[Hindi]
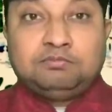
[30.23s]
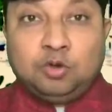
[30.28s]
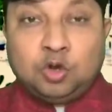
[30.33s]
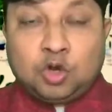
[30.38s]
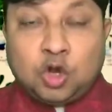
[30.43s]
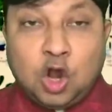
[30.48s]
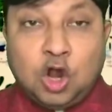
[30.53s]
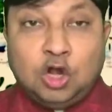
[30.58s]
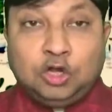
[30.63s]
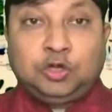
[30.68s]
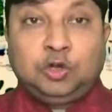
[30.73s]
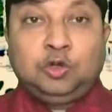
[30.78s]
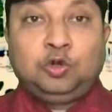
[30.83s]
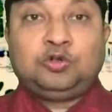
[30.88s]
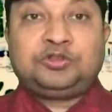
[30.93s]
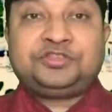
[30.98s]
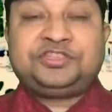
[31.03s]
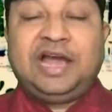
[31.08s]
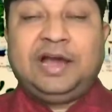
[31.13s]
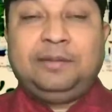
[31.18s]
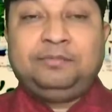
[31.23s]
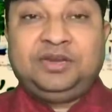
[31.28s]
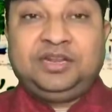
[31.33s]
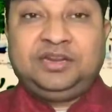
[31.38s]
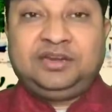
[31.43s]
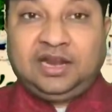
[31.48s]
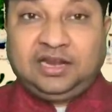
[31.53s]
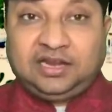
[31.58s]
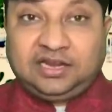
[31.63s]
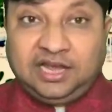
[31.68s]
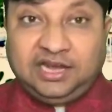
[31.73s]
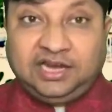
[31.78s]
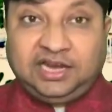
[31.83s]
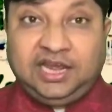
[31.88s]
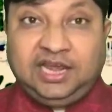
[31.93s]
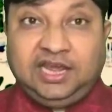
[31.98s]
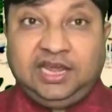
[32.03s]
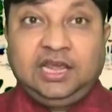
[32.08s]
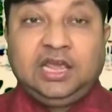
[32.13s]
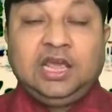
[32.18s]
मुखौटों को सामने रख
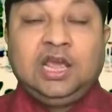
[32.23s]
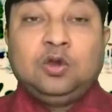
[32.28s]
करके